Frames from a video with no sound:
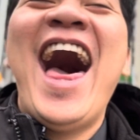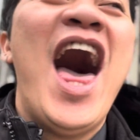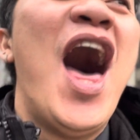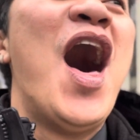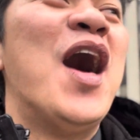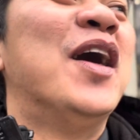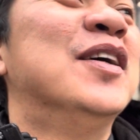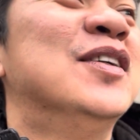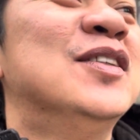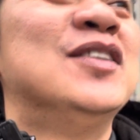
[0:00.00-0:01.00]
Bakit?
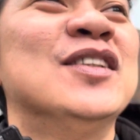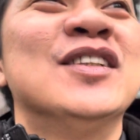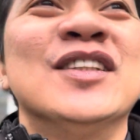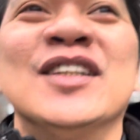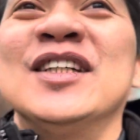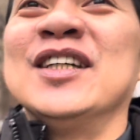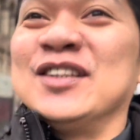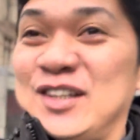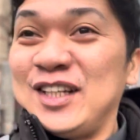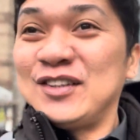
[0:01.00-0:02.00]
Kapag di pumasok.
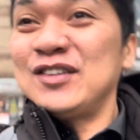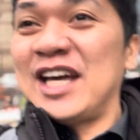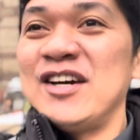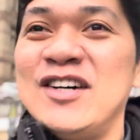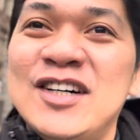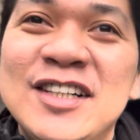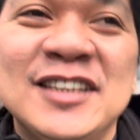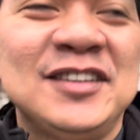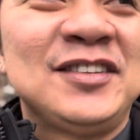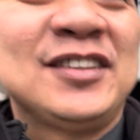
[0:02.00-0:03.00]
Doon, doon tayo, oh.
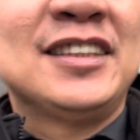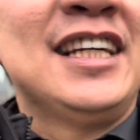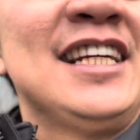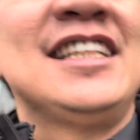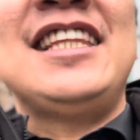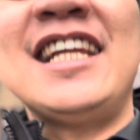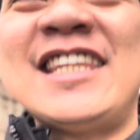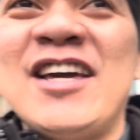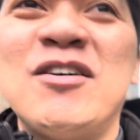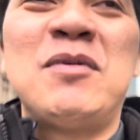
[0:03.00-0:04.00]
Diyan na lang
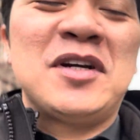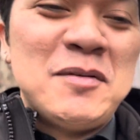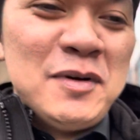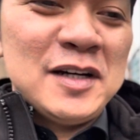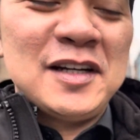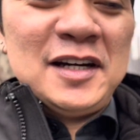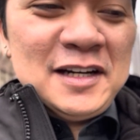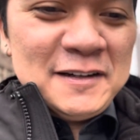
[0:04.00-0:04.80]
tayo, burger burger.